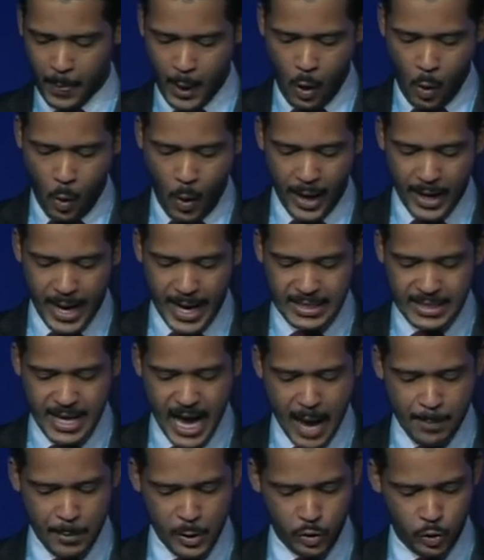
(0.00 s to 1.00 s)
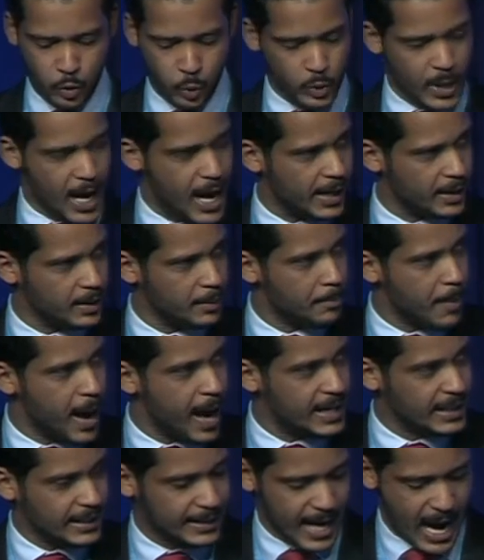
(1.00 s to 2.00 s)
وعلى إسهام السودان مع
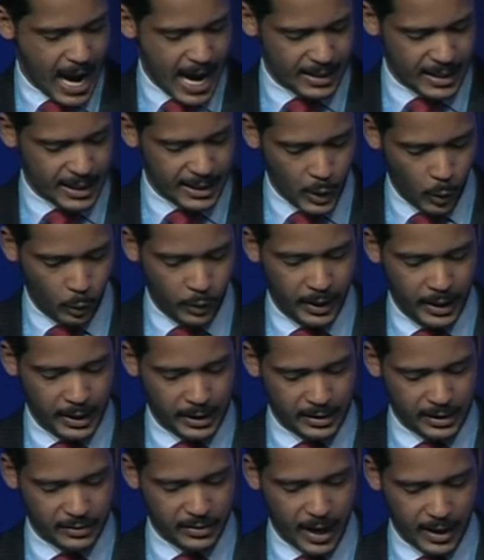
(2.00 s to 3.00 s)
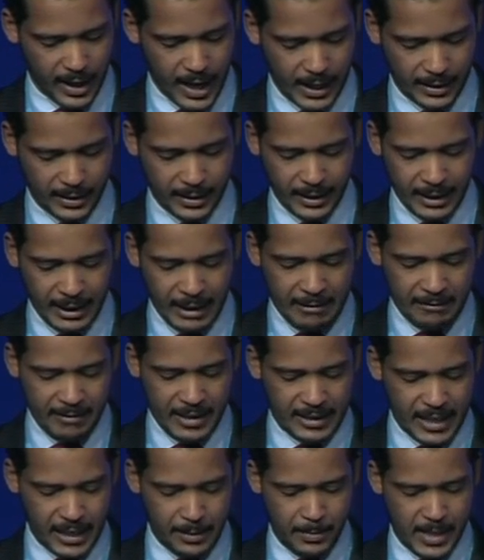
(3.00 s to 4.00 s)
الاتحاد الدولي للاتصالات في
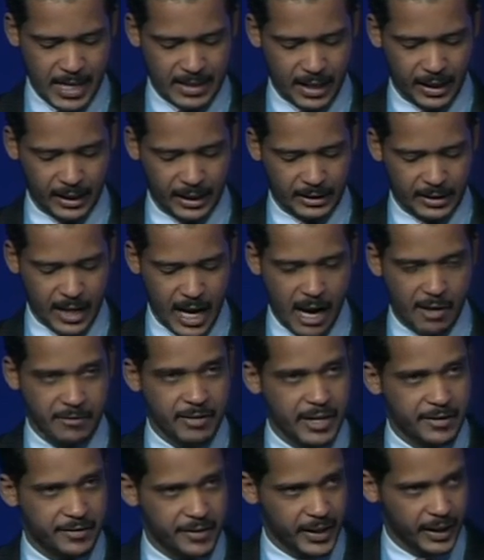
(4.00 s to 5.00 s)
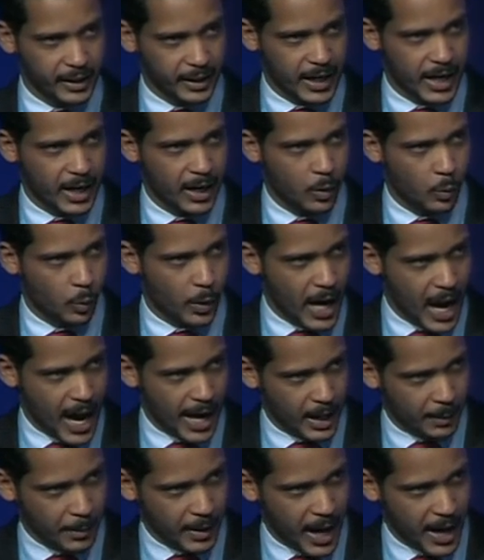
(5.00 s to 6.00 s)
تنمية القطاع في إفريقيا
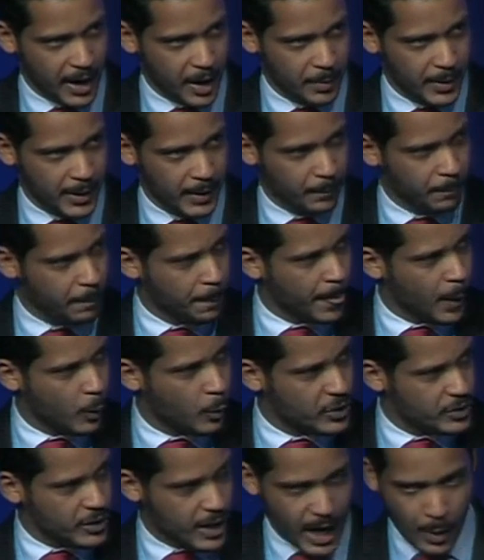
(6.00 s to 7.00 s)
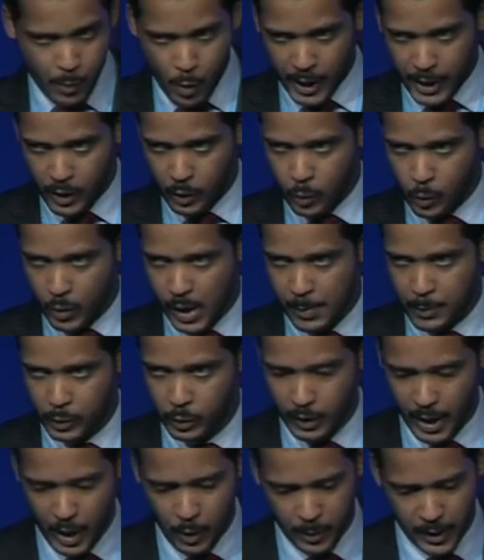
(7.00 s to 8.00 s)
والعالم العربي والسلام عليكم ورحمة
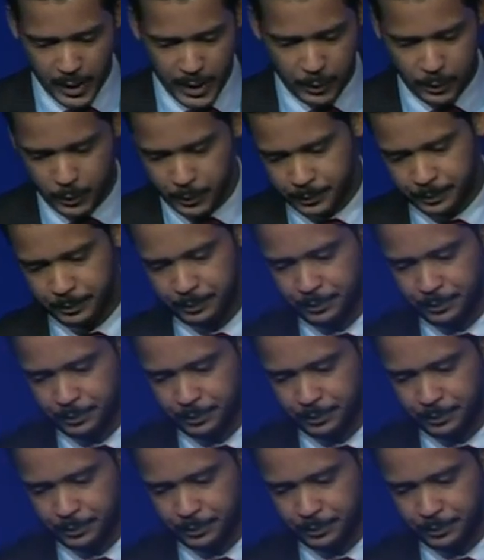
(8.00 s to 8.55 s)
الله وبركاته